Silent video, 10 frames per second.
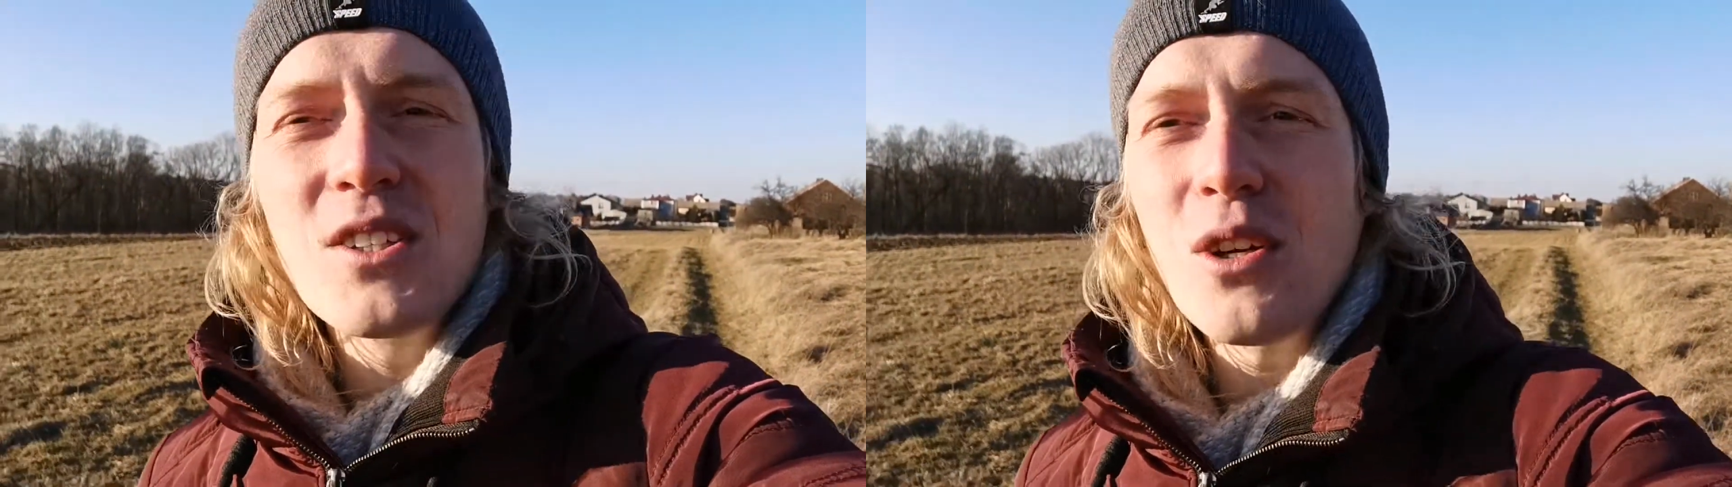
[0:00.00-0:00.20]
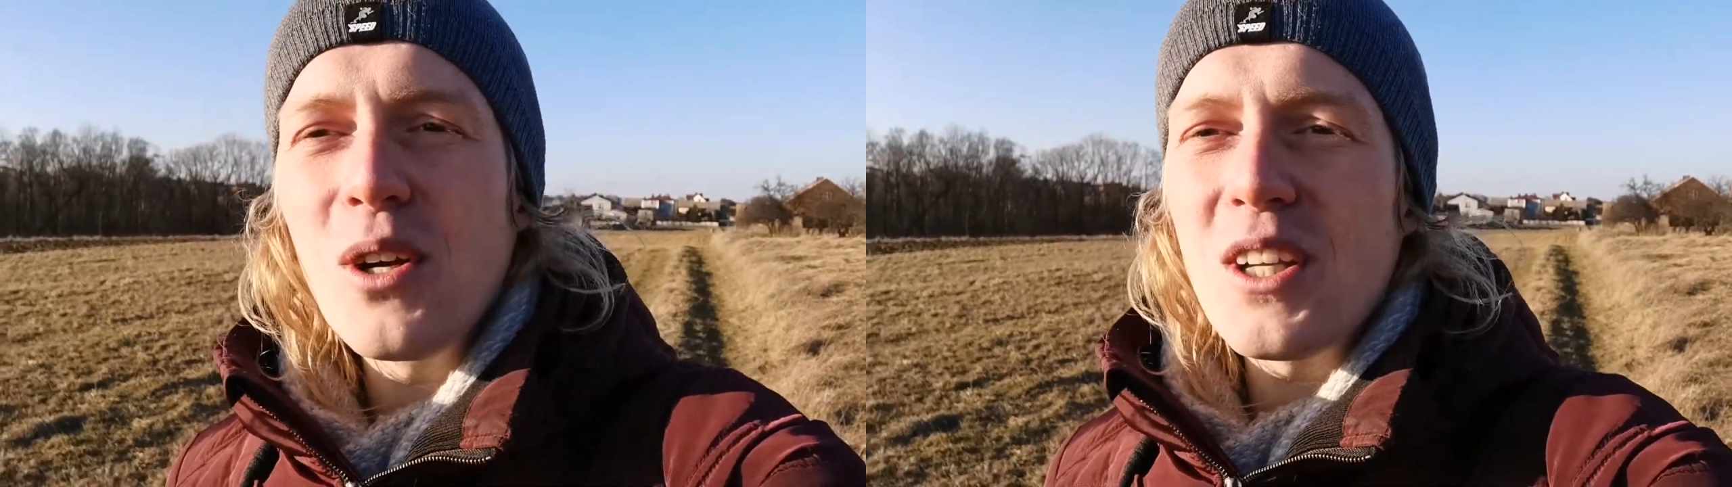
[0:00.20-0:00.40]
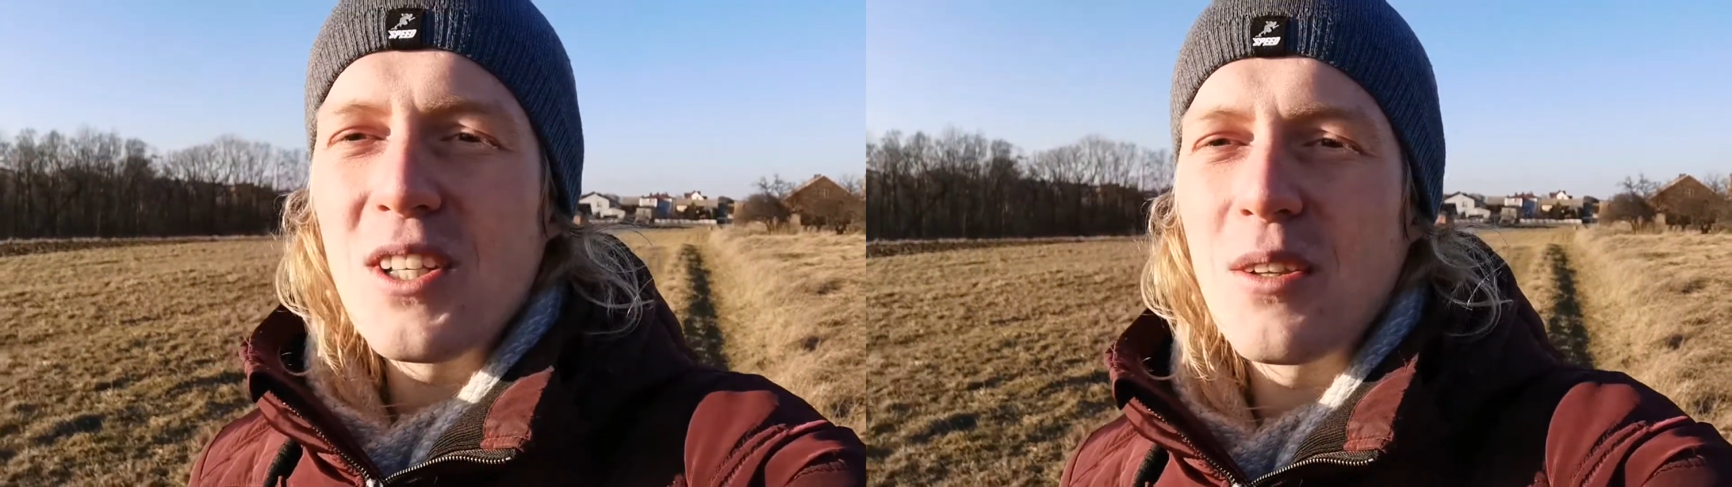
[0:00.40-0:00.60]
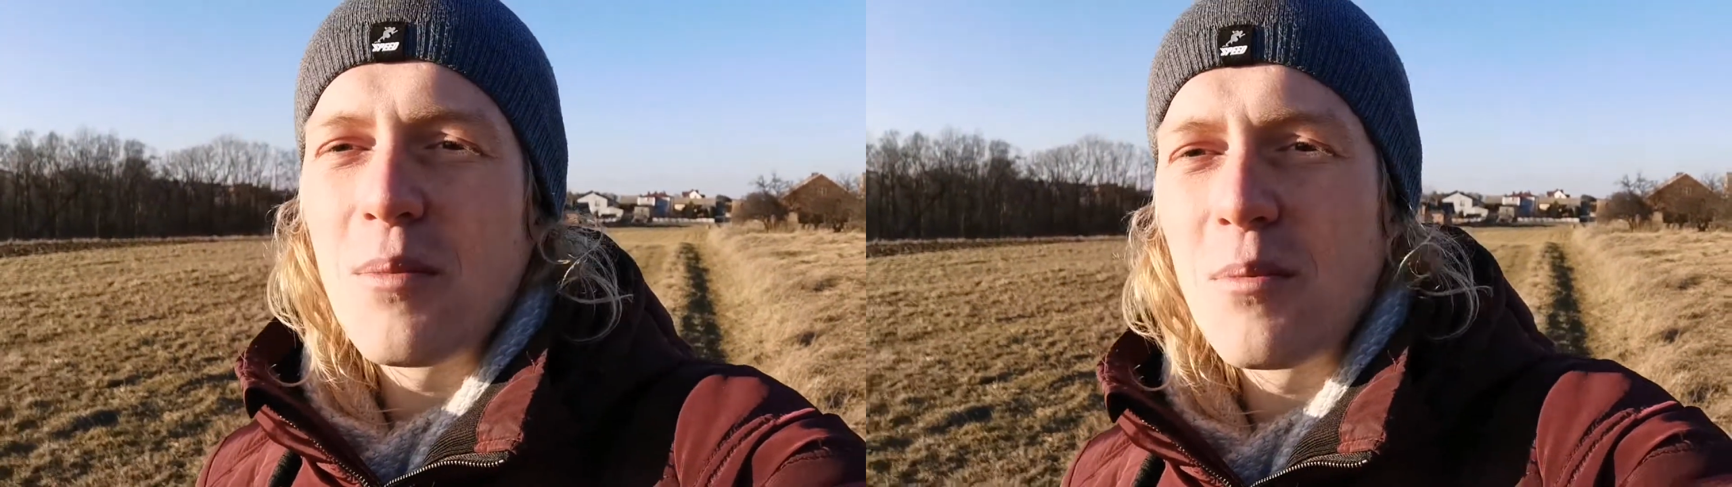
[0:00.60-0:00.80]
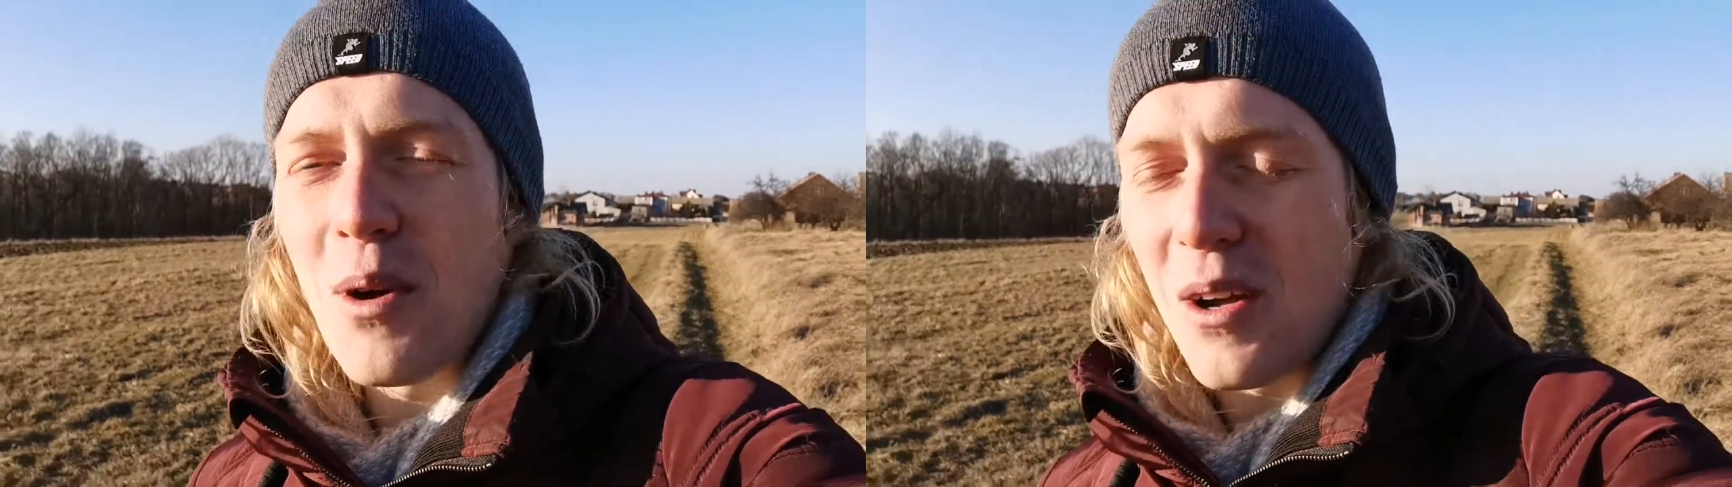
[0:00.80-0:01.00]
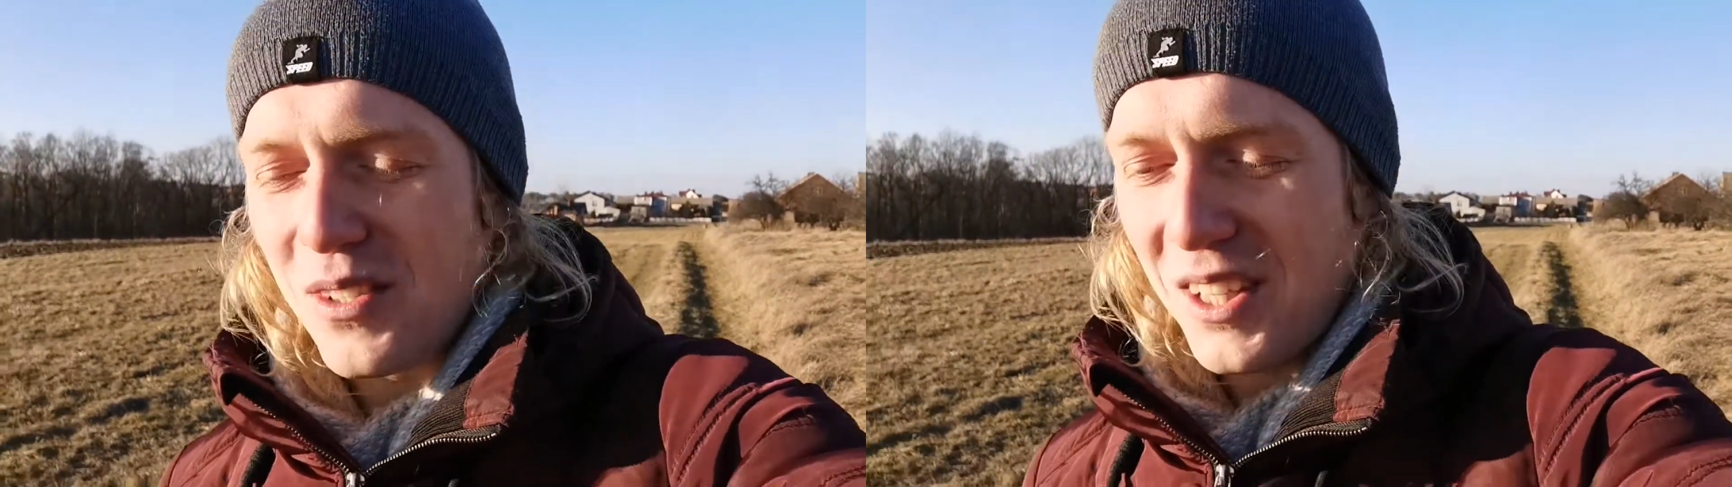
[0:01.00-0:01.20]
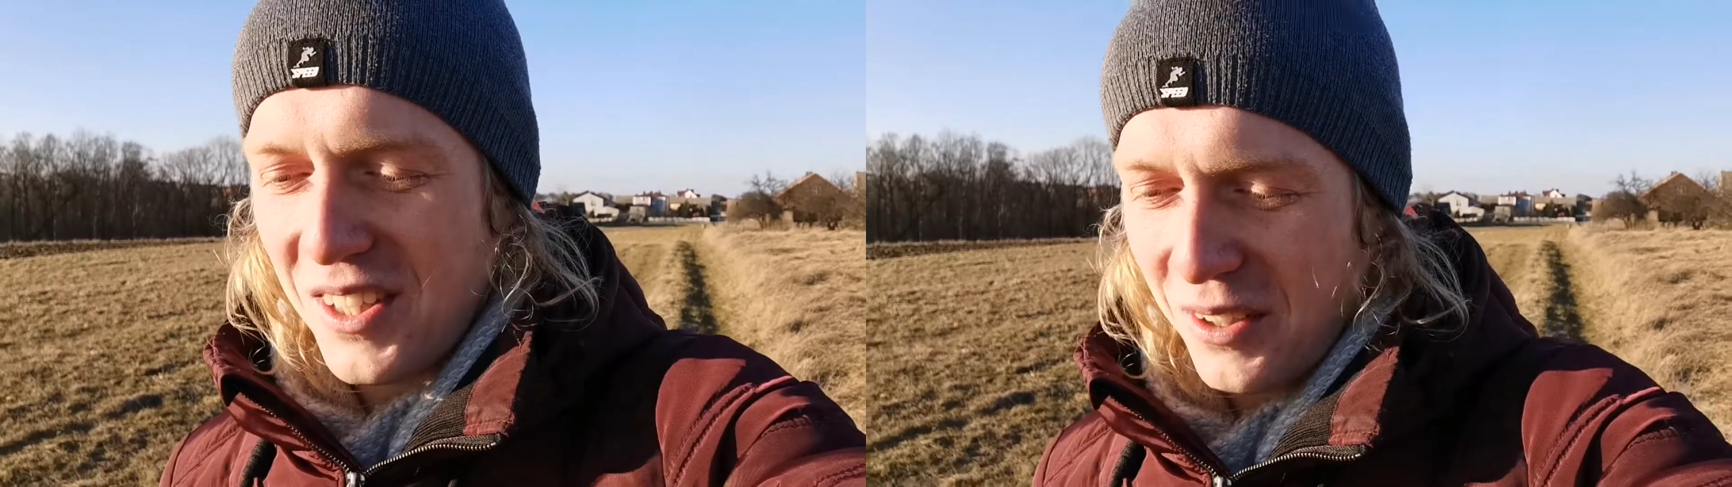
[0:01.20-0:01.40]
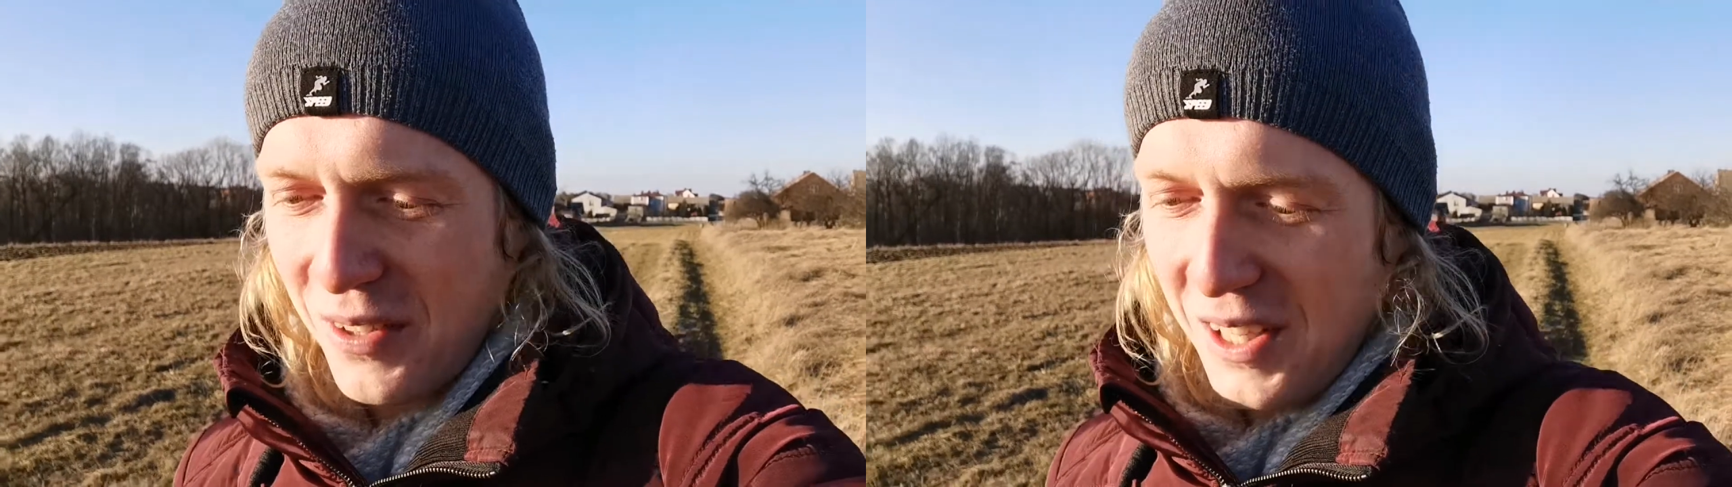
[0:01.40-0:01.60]
co jeśli to by była
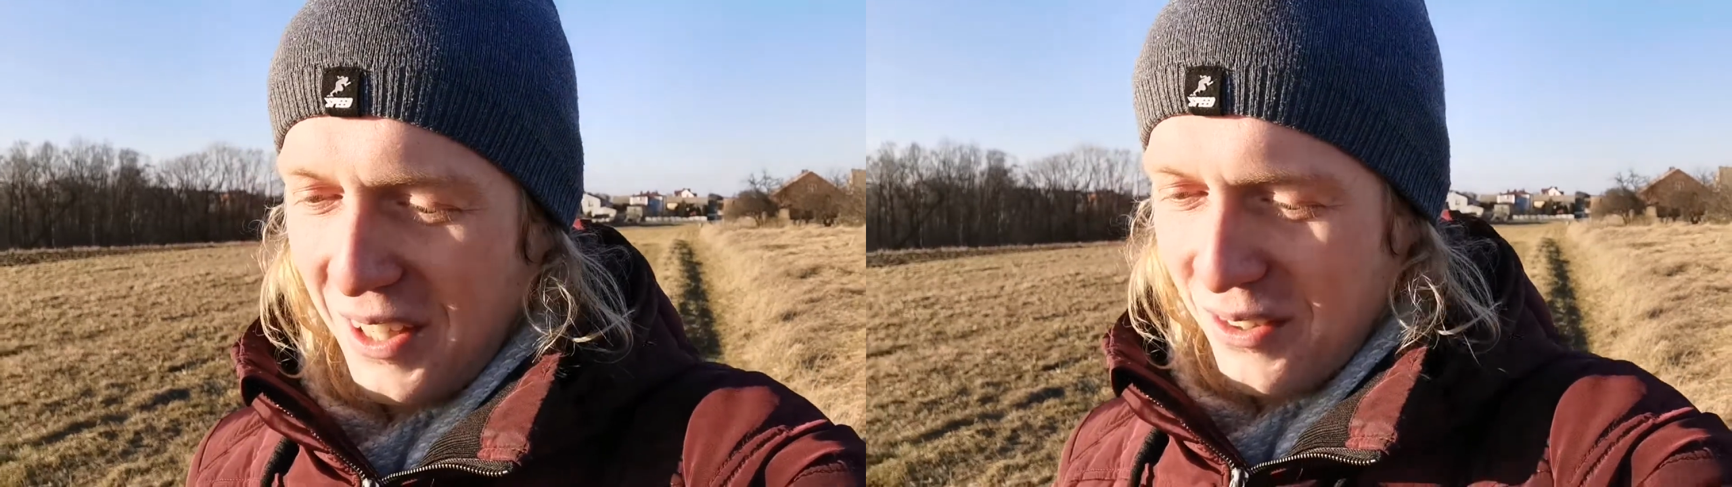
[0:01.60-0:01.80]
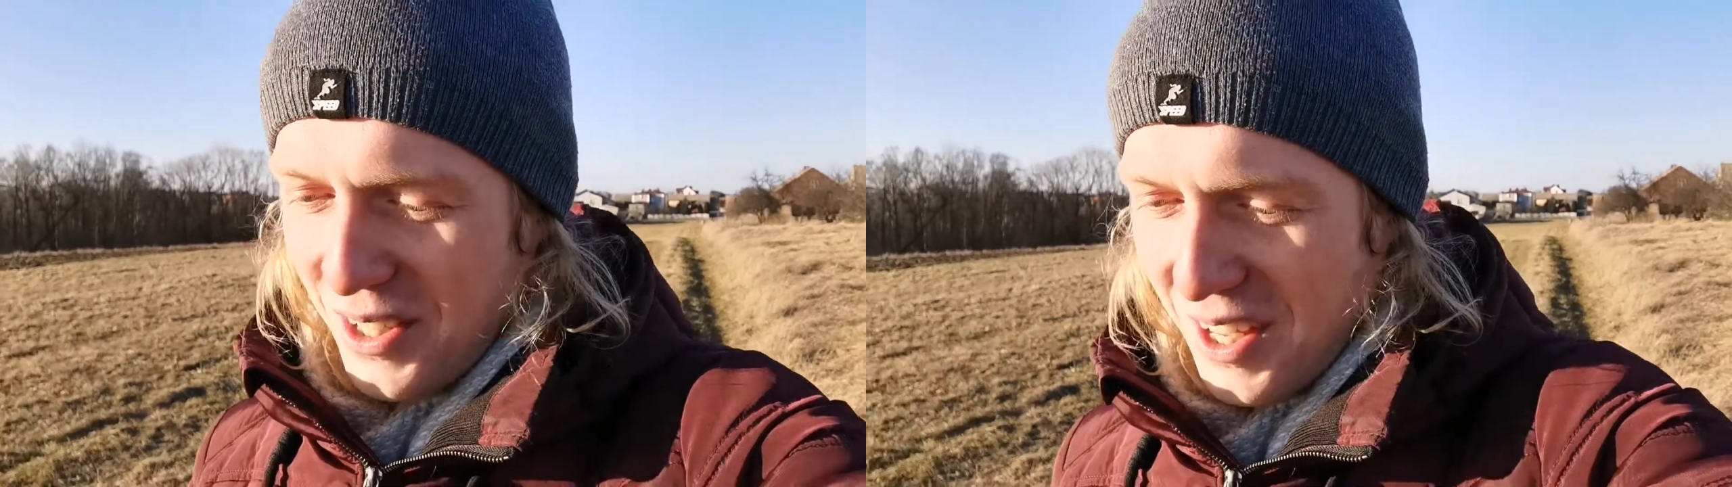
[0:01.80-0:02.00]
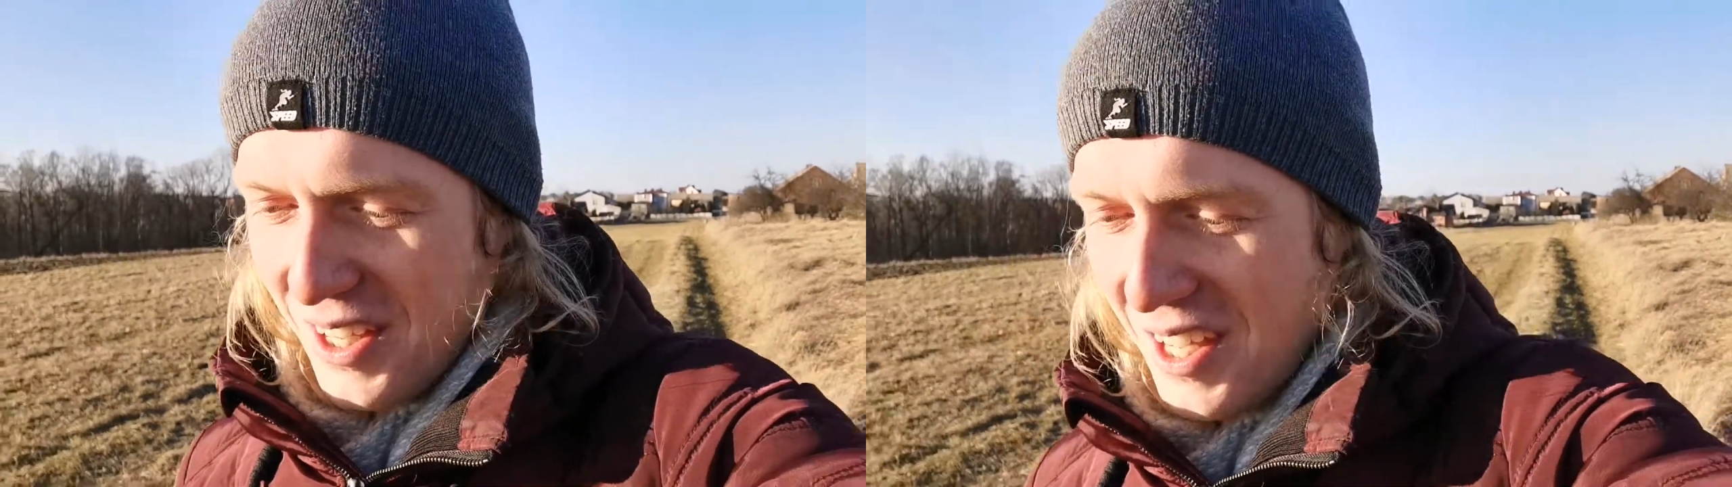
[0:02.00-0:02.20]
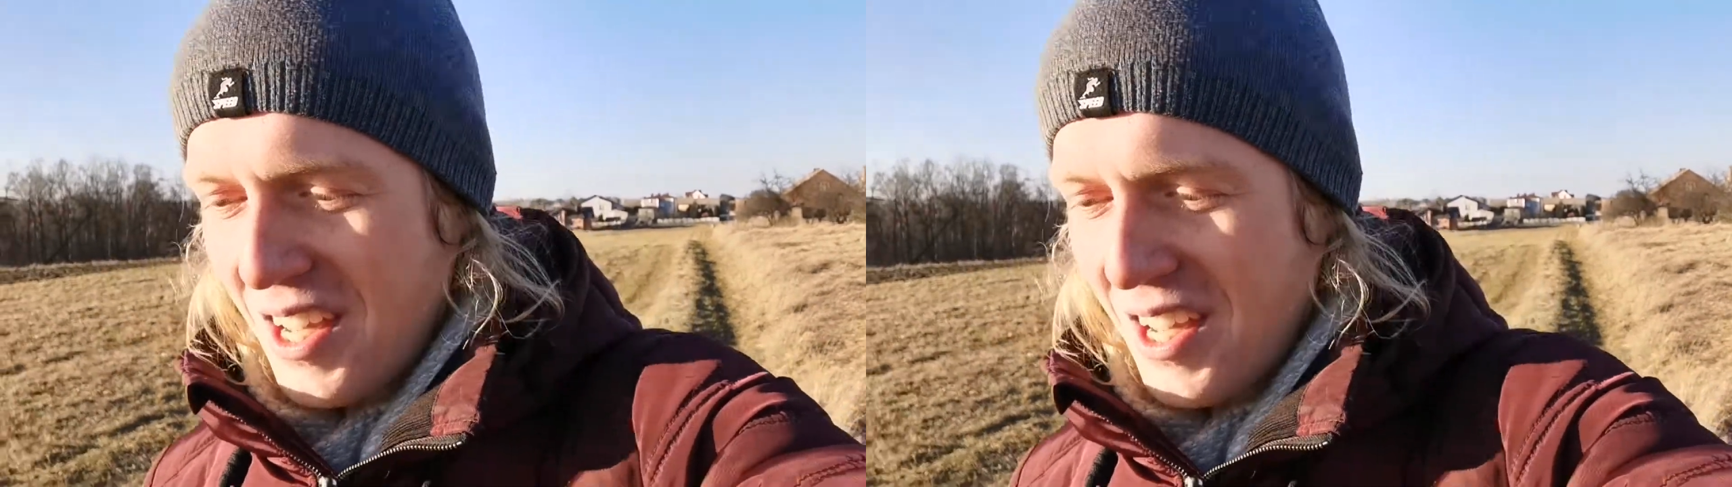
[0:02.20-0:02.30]
ostatnia chwila, no nie?